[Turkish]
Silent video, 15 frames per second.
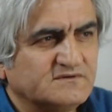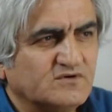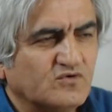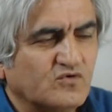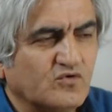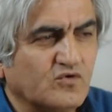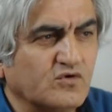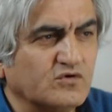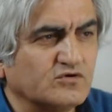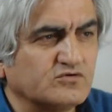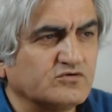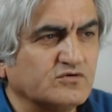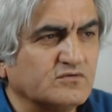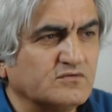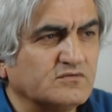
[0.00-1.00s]

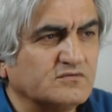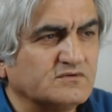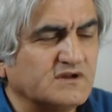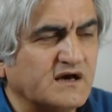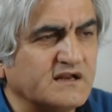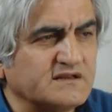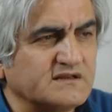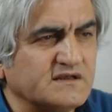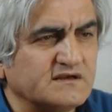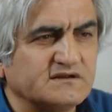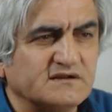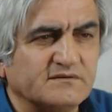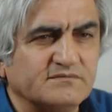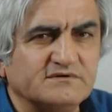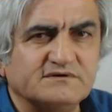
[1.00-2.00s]
Oğlotu, nane de
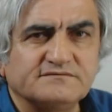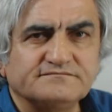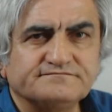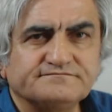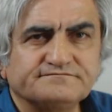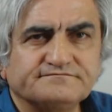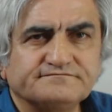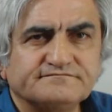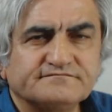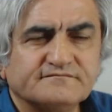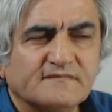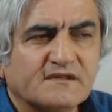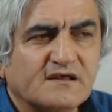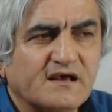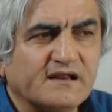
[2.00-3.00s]
ekilebilir.
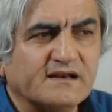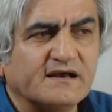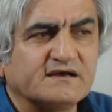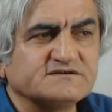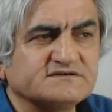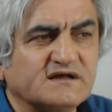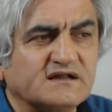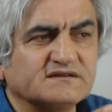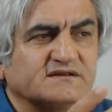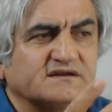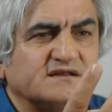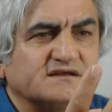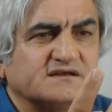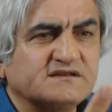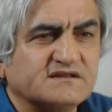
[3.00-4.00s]
Her ağacın altına
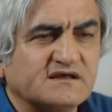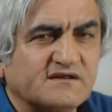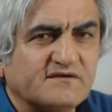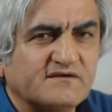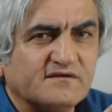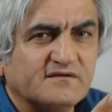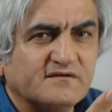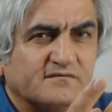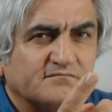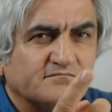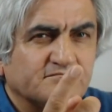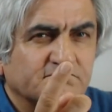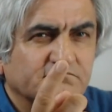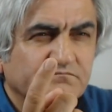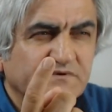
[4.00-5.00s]
iki tane
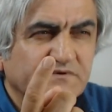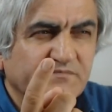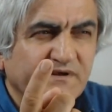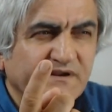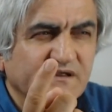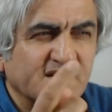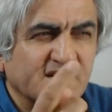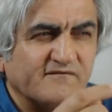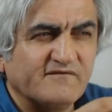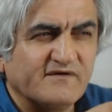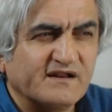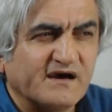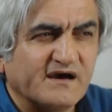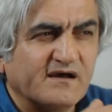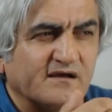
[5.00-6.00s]
biberiye ve
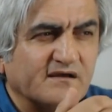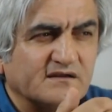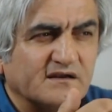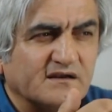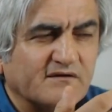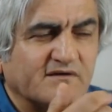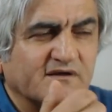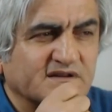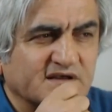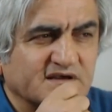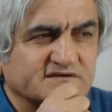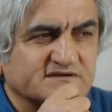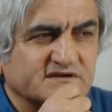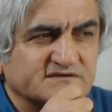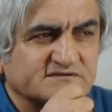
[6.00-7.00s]
lavanta
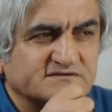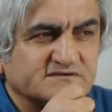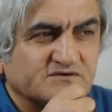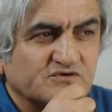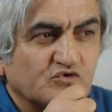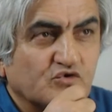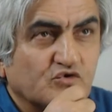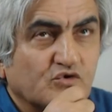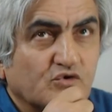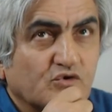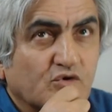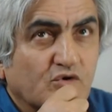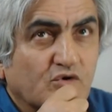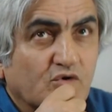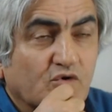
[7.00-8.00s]
ekseniz
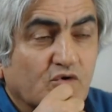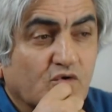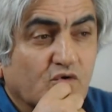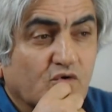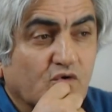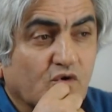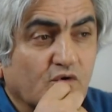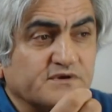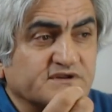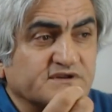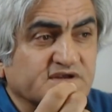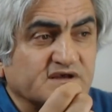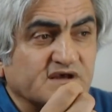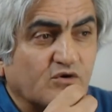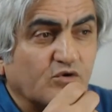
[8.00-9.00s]
o
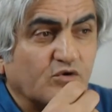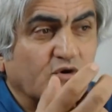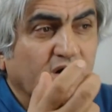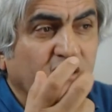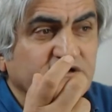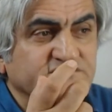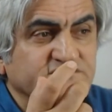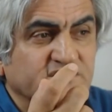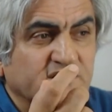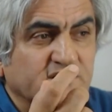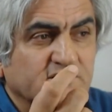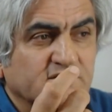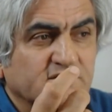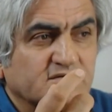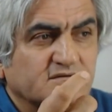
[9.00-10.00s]
bitkiye, o
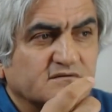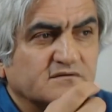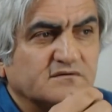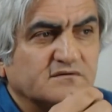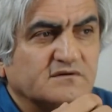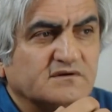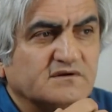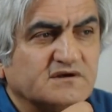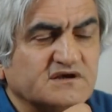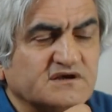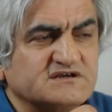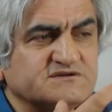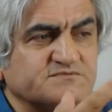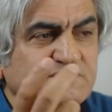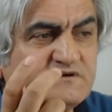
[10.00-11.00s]
ağaca
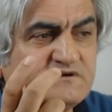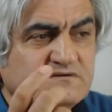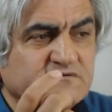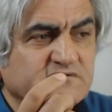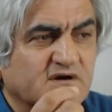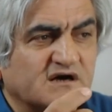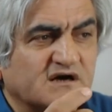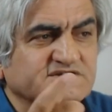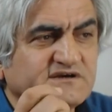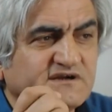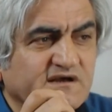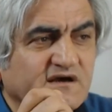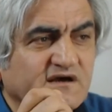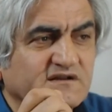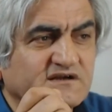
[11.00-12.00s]
hiçbir haşere
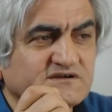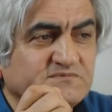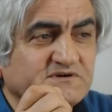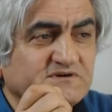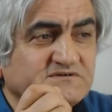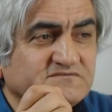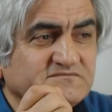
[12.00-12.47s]
yaklaşmaz.